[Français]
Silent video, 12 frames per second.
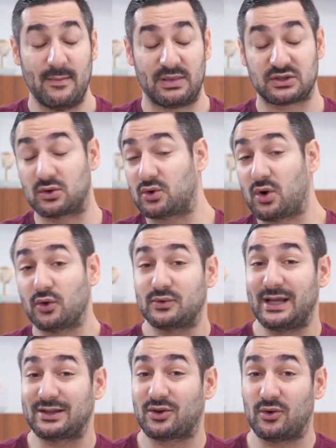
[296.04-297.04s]
Parce que quand
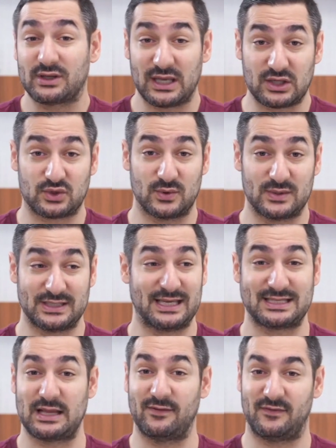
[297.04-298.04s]
on attend quelque chose et
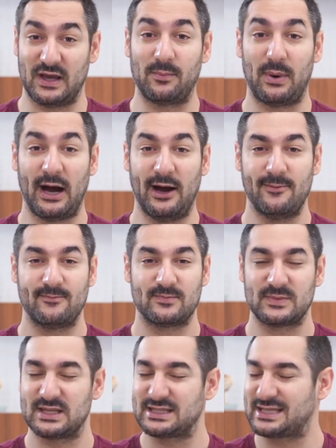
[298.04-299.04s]
que ça ne vient pas,
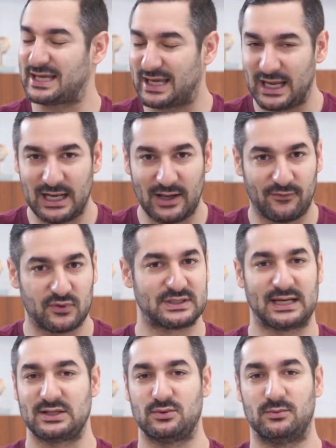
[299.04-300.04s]
ça crée de la
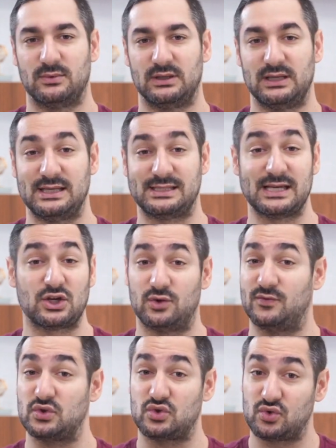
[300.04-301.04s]
frustration. Et ça, je ne
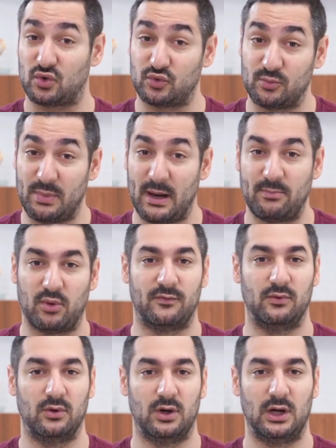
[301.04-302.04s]
le veux surtout pas pour vous.